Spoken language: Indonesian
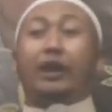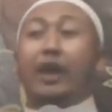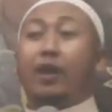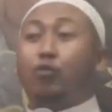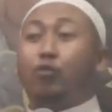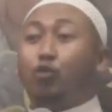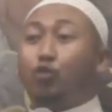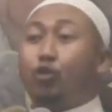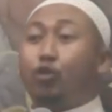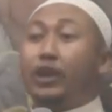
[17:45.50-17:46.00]
ke kan
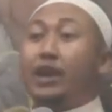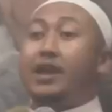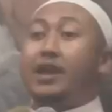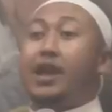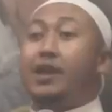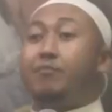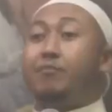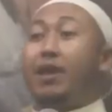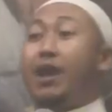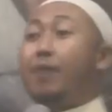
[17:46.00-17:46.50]
guru ya
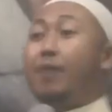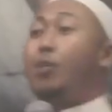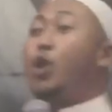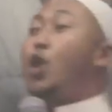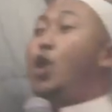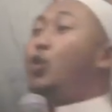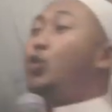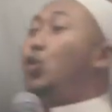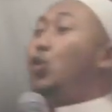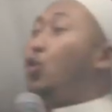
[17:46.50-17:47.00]
Imam,
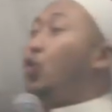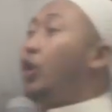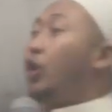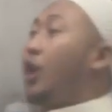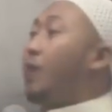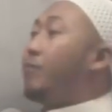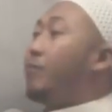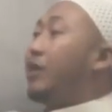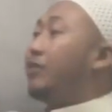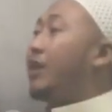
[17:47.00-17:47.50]

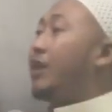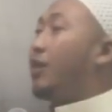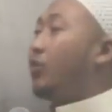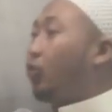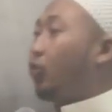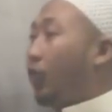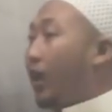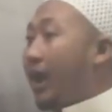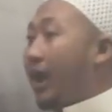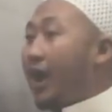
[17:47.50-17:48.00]
gula maca
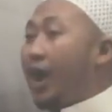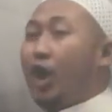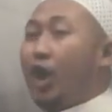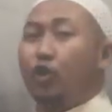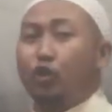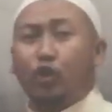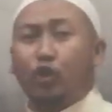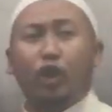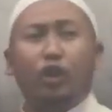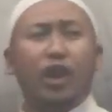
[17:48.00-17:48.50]
Quran,
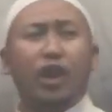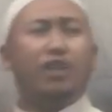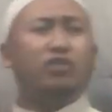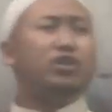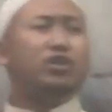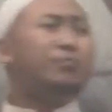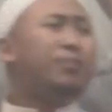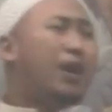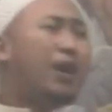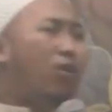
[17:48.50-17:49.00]
kelar
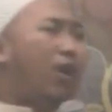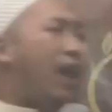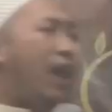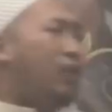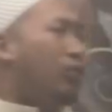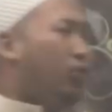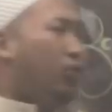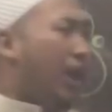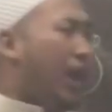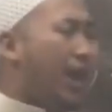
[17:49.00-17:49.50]
separuh
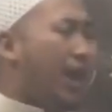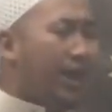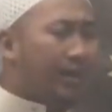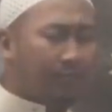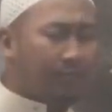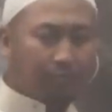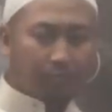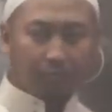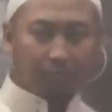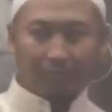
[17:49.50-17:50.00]
Al-Quran.
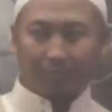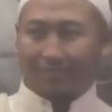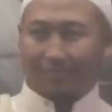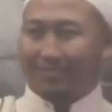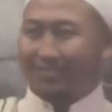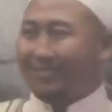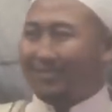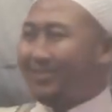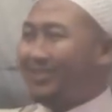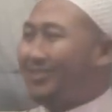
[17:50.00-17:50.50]

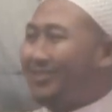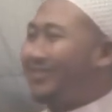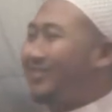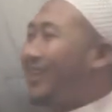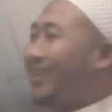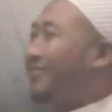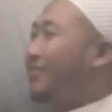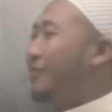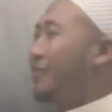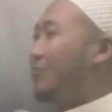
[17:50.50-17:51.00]

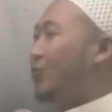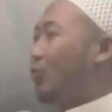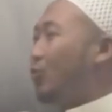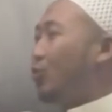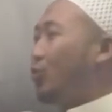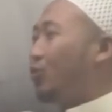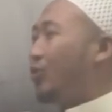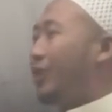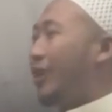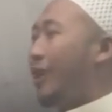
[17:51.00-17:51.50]
Candi pun
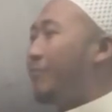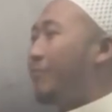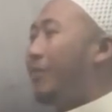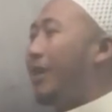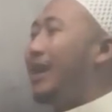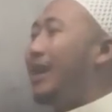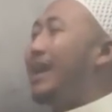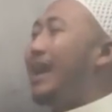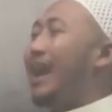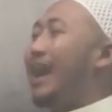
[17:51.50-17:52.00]
guru napa?
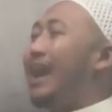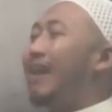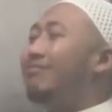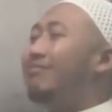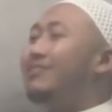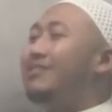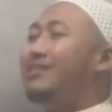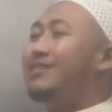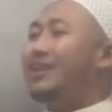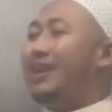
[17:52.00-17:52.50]

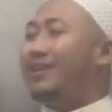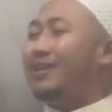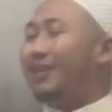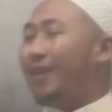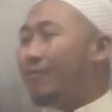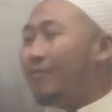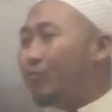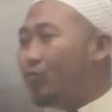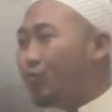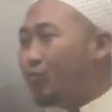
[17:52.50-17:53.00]
Hadirkan
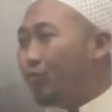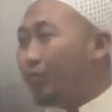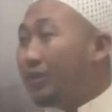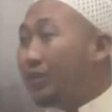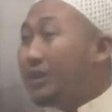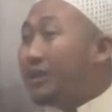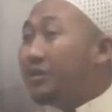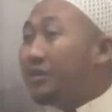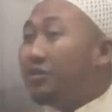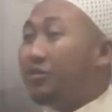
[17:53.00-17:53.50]
kamu
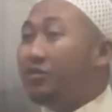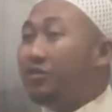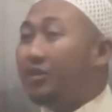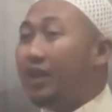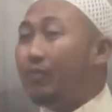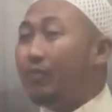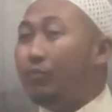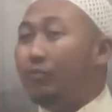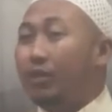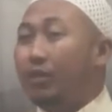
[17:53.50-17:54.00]

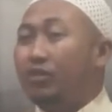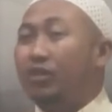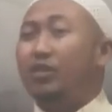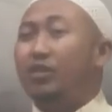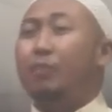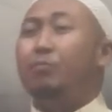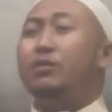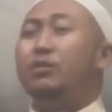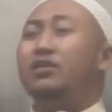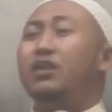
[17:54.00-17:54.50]
ketika membaca
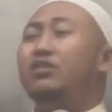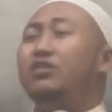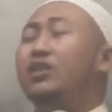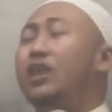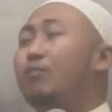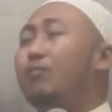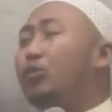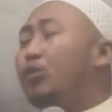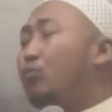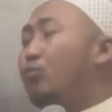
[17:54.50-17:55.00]
tapi saya
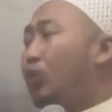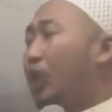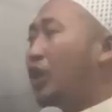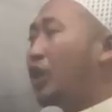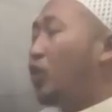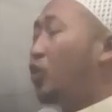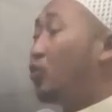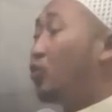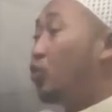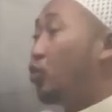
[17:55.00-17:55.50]
tidak menemukan
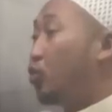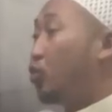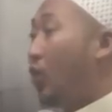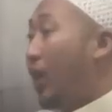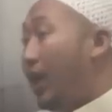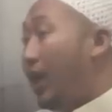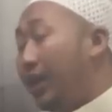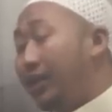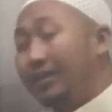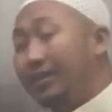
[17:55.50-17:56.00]

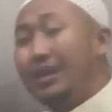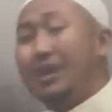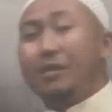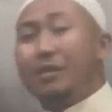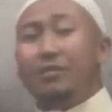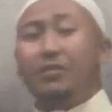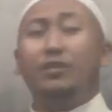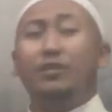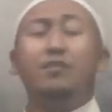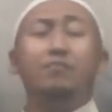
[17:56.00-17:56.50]
kekhusyuan.
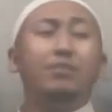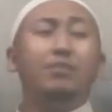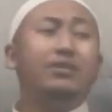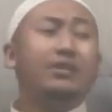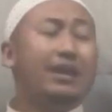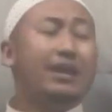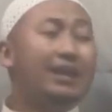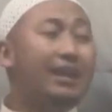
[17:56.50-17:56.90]
Dek remah